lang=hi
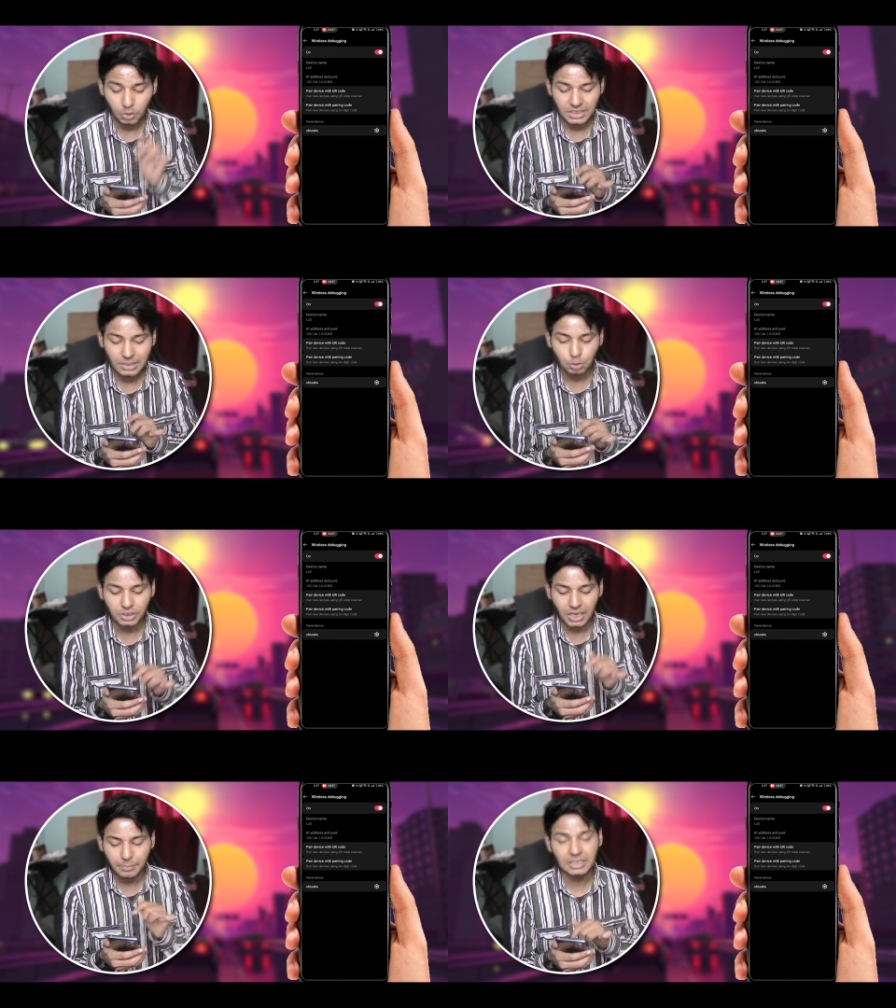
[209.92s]
तो इसलिए
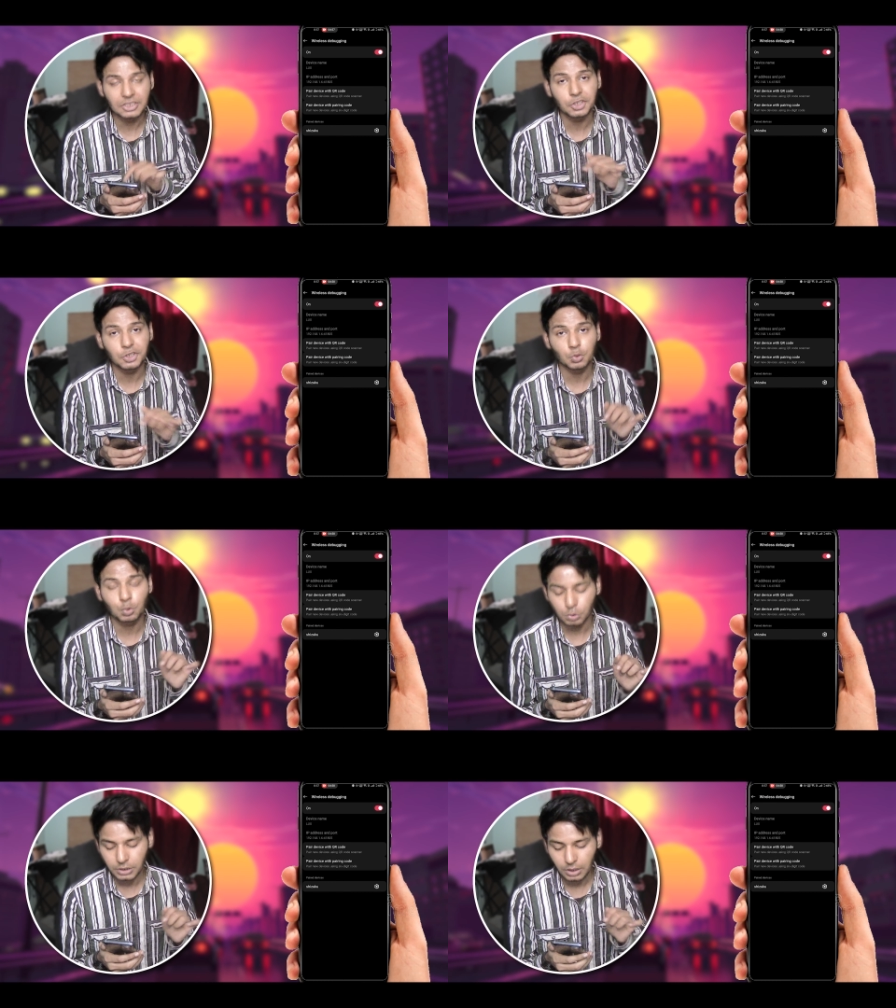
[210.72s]
मुझे यहाँ पे नीचे
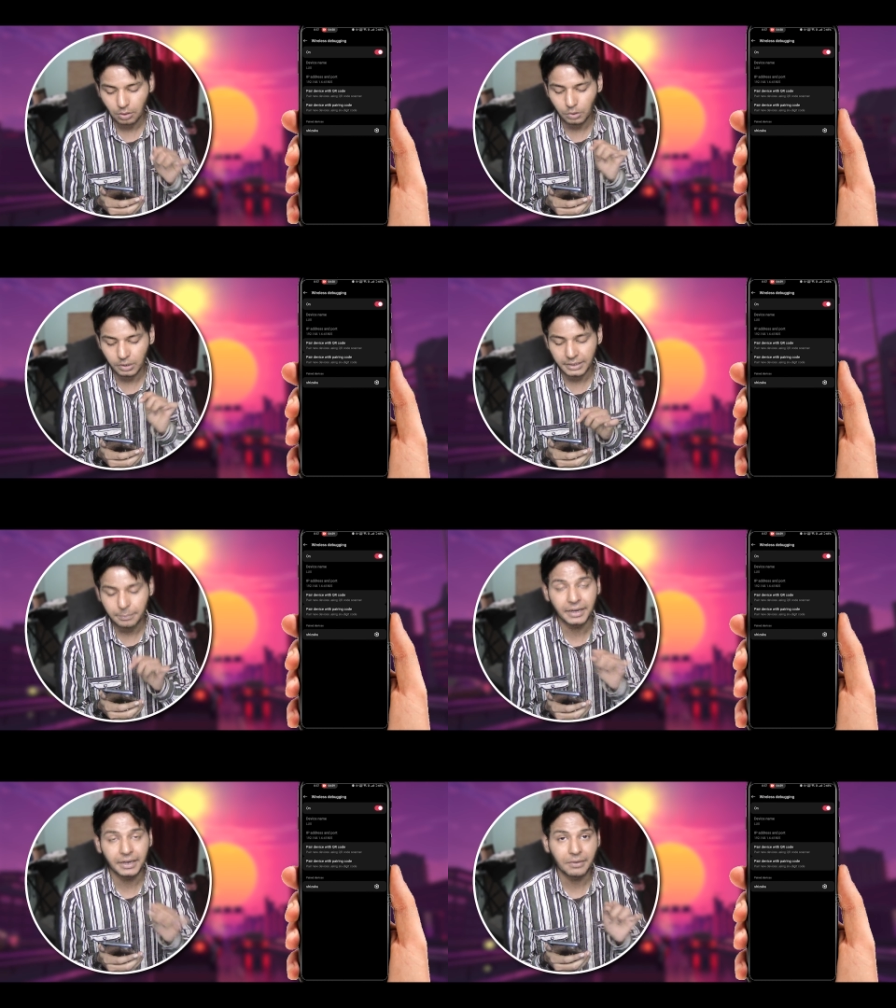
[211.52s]
शिजुकू जो ऑलरेडी
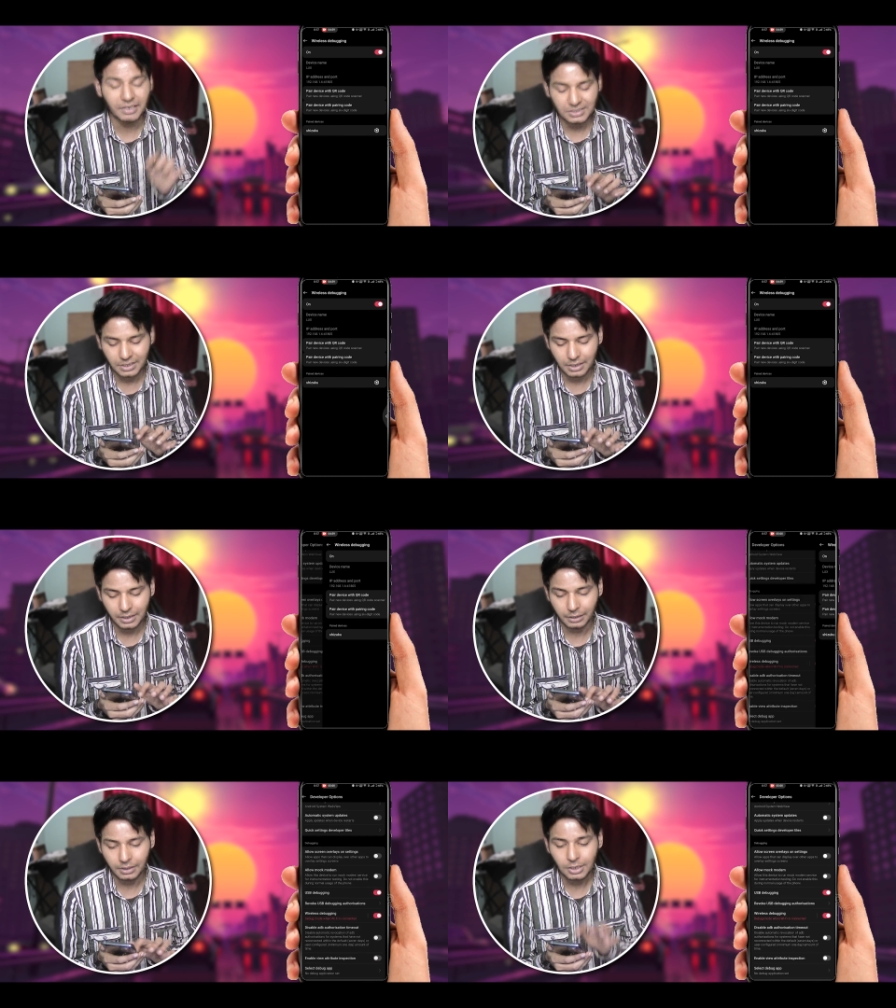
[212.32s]
पेड डिवाइस दिखा
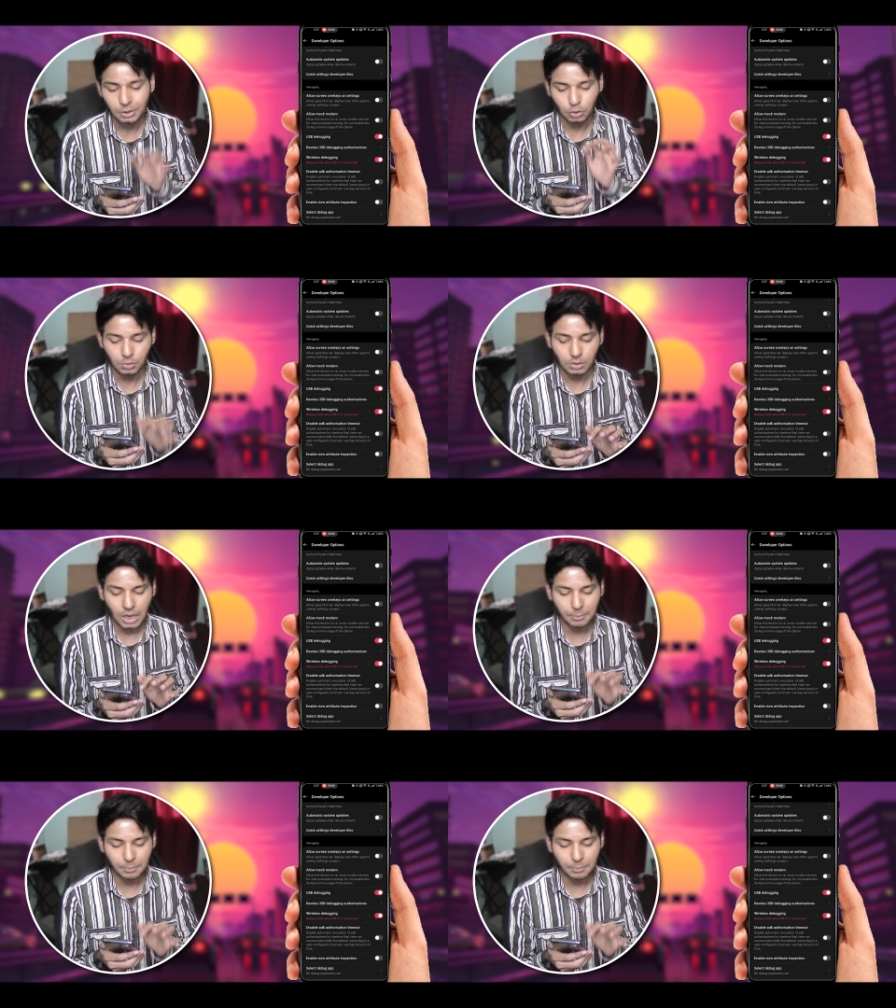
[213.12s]
रहा है तो